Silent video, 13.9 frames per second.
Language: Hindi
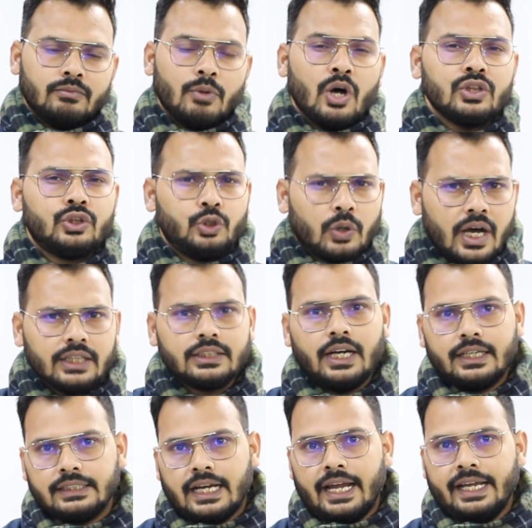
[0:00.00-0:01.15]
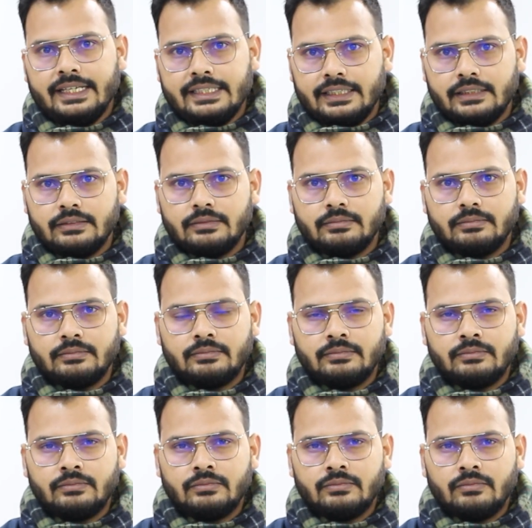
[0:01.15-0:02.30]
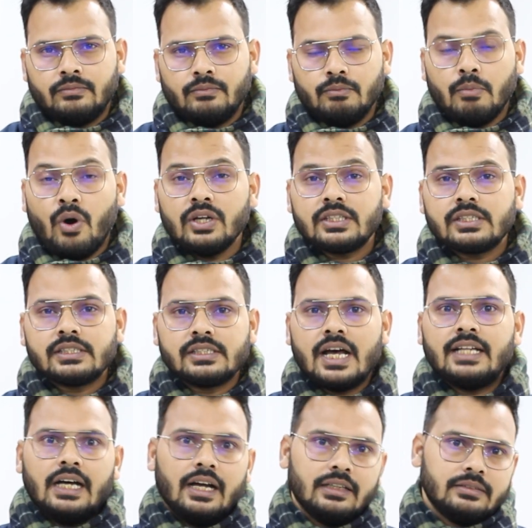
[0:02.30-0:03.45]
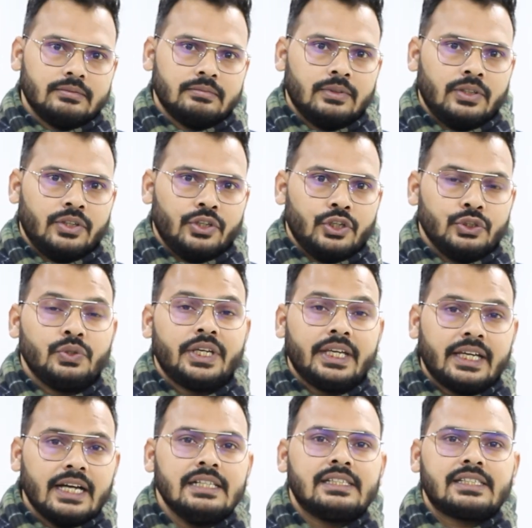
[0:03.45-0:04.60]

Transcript: बहुत दुखद घटना है ये बहुत ज्यादा क्योंकि कल